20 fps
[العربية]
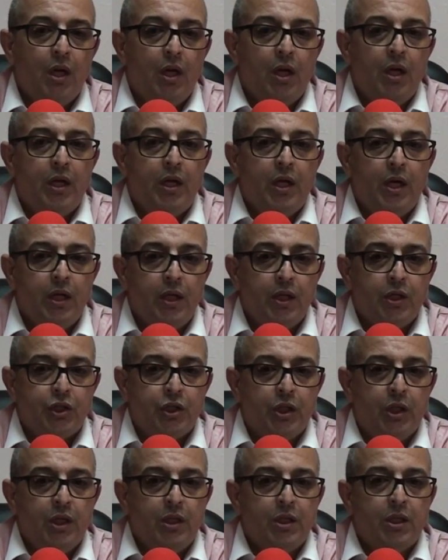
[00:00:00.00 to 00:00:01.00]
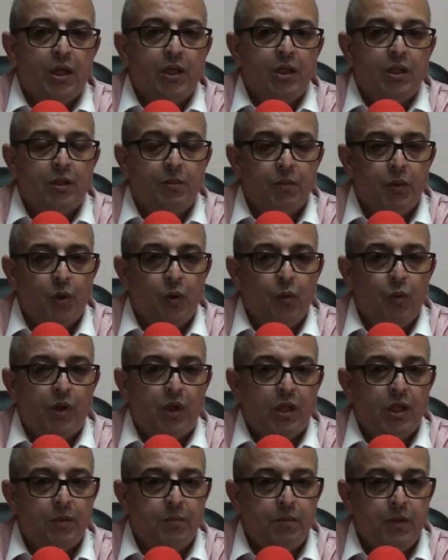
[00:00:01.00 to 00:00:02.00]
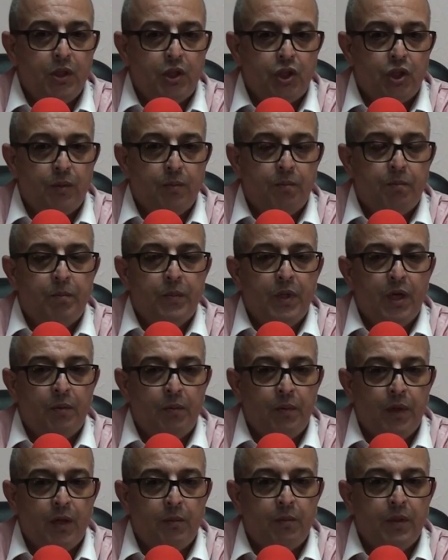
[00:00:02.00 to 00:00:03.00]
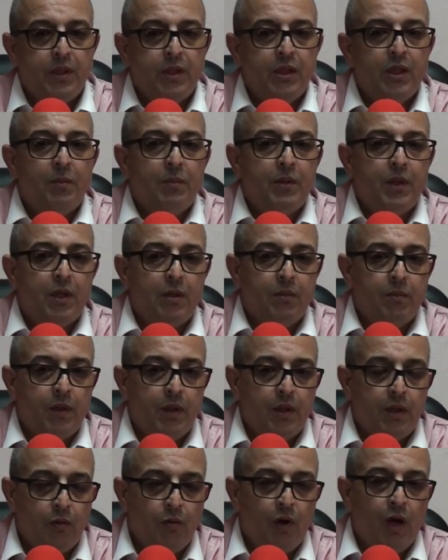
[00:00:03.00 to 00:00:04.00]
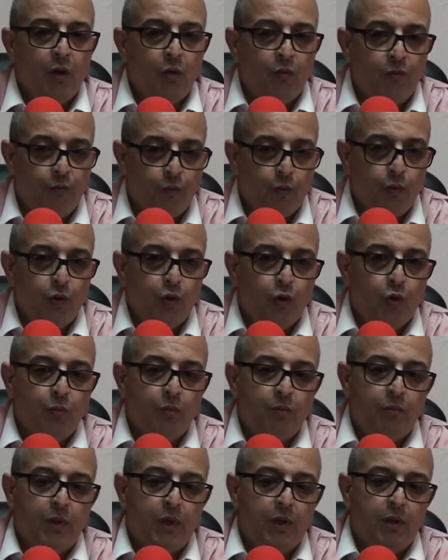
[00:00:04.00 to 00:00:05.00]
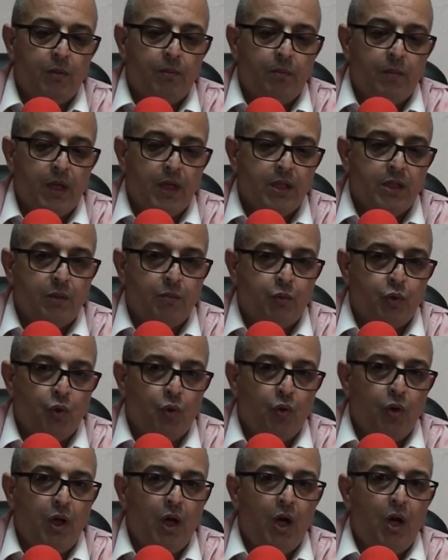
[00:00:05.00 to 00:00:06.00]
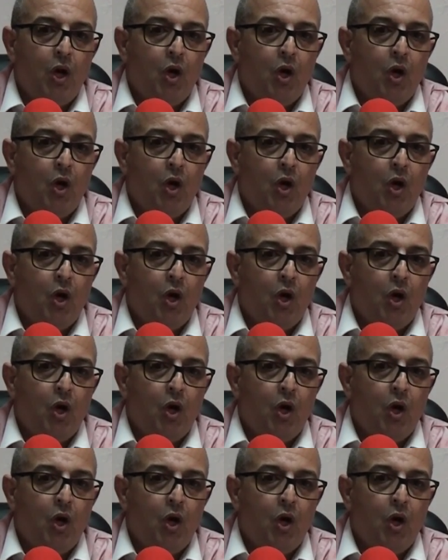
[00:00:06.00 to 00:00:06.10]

لأنها اذا نجحت غادي تمكن واحد 300 شاب من أبناء المدينة من, من غنوفروا لهم مناصب شغل